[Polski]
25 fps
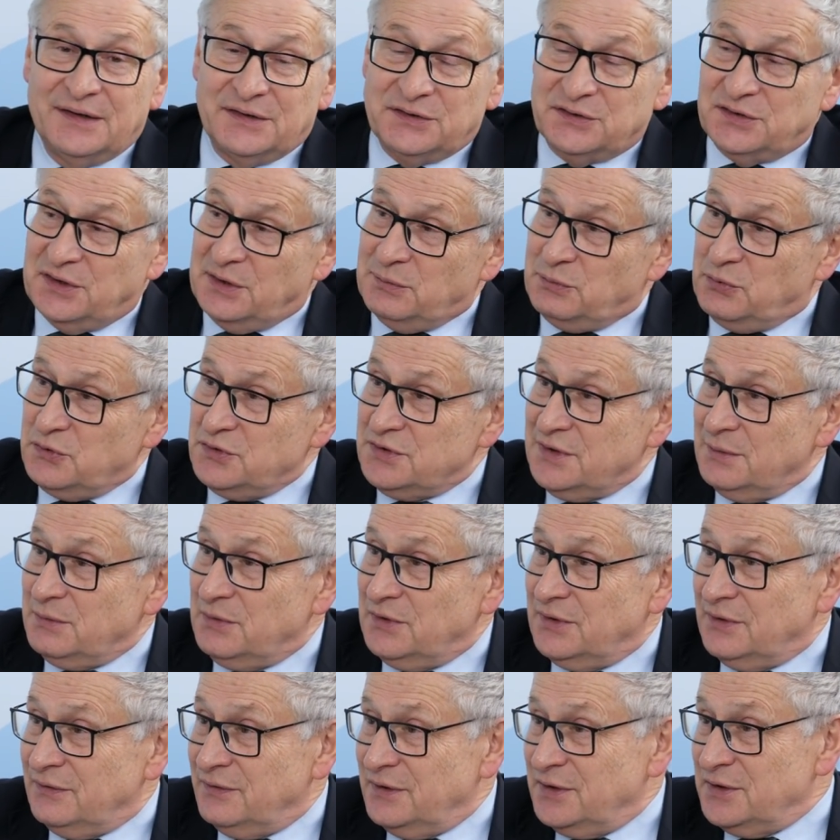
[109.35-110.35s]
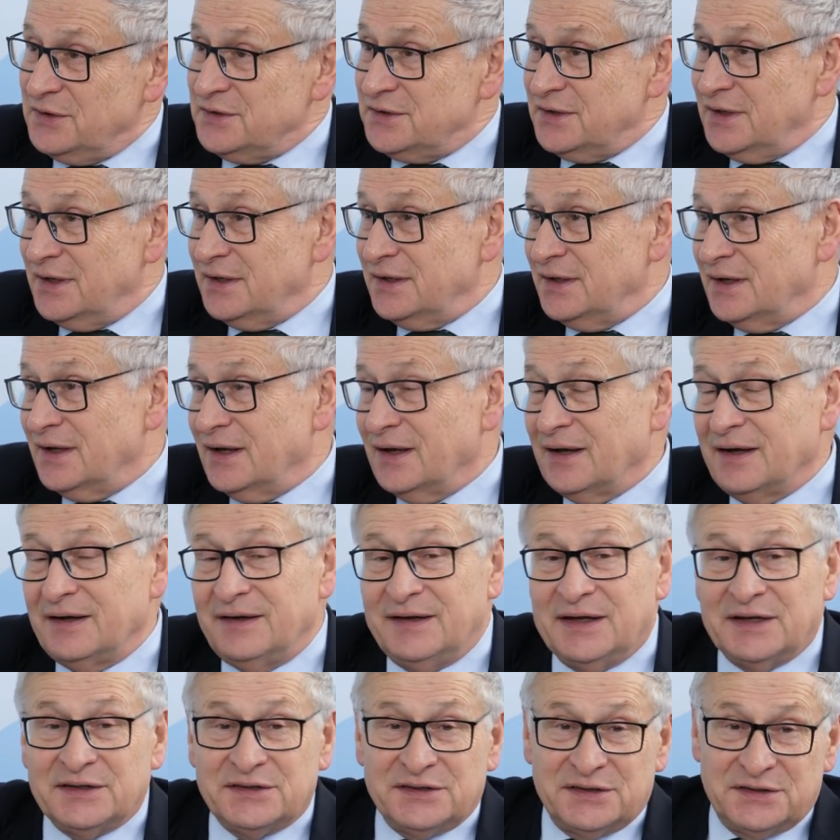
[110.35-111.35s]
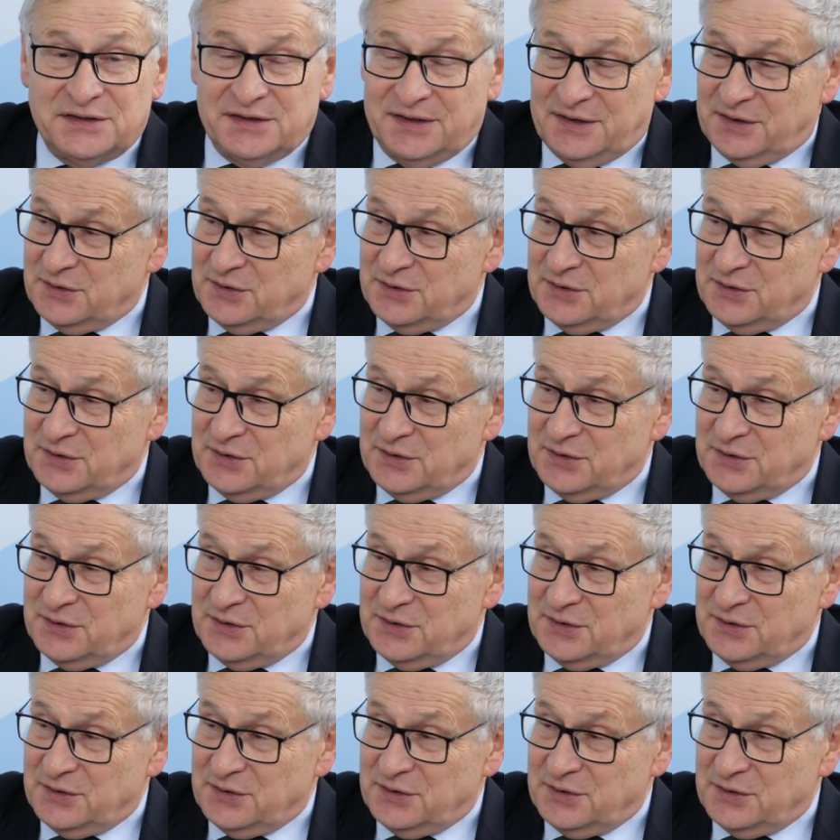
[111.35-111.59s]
czy nie pójdziemy do więzienia i na życie